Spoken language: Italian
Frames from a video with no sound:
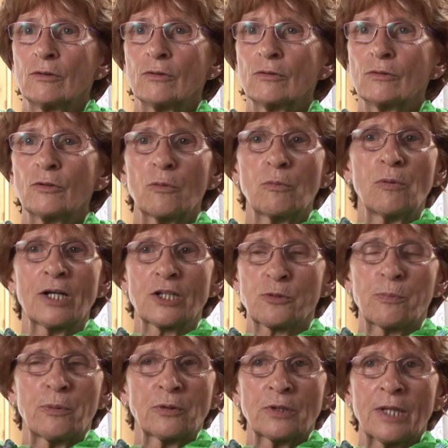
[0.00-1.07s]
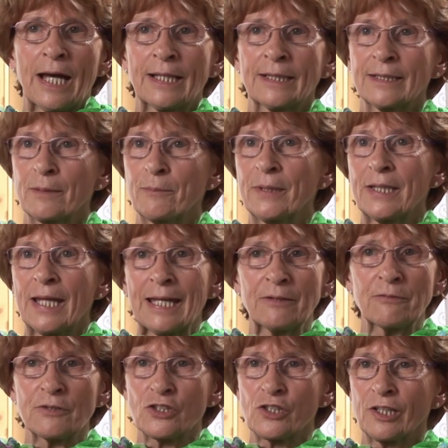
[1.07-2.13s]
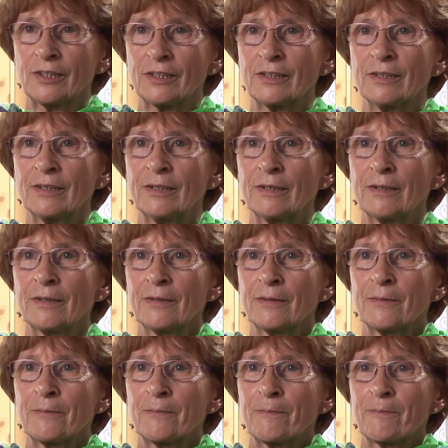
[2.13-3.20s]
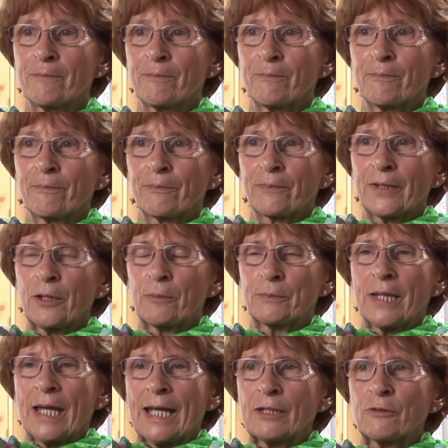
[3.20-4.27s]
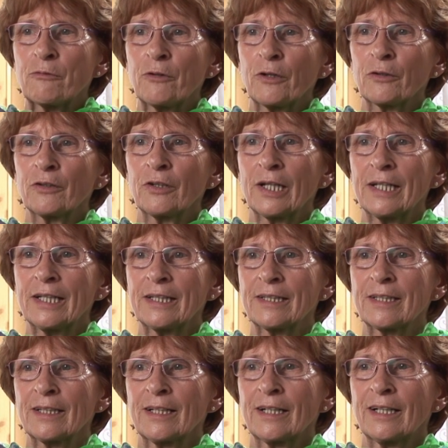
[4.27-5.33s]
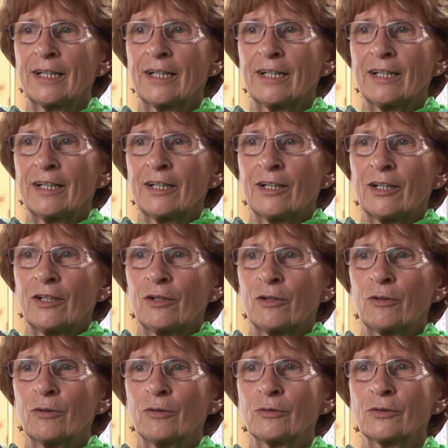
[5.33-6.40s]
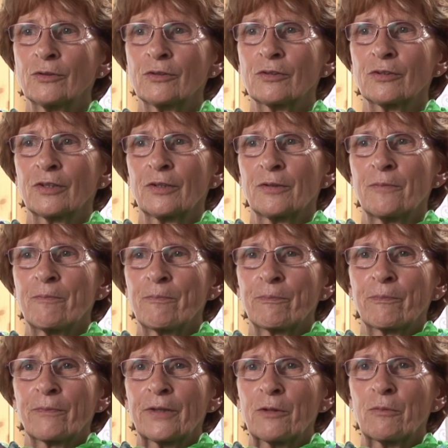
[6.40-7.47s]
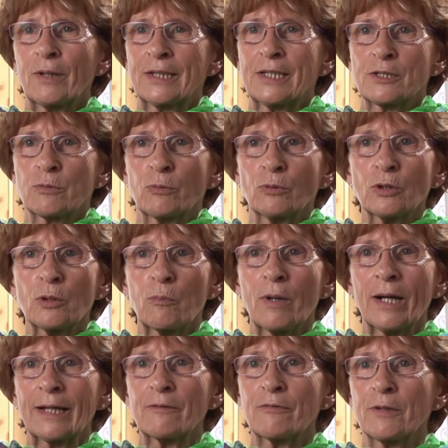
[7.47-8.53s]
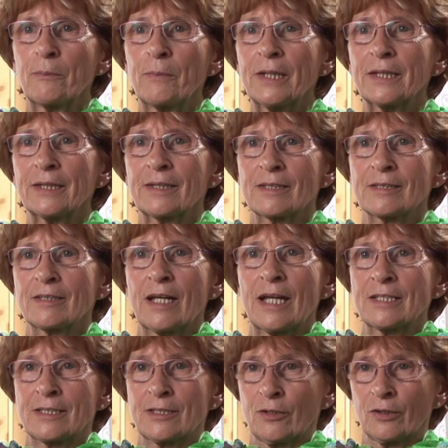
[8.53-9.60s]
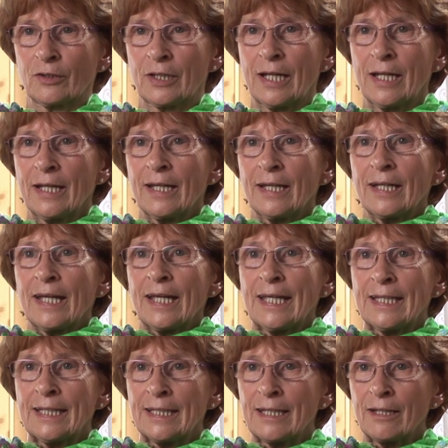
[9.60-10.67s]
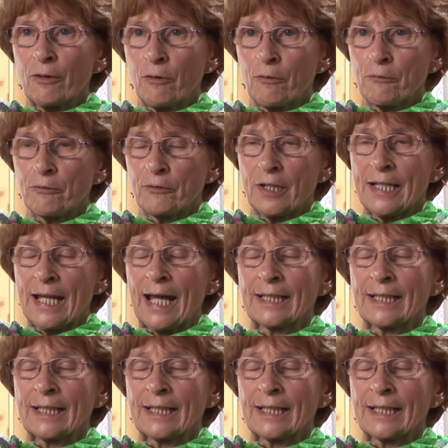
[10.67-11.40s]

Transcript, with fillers: Und ich war spontan damit einverstanden. Ich habe die Einführung gekriegt. La cosa meravigliosa fu che lì si diceva mani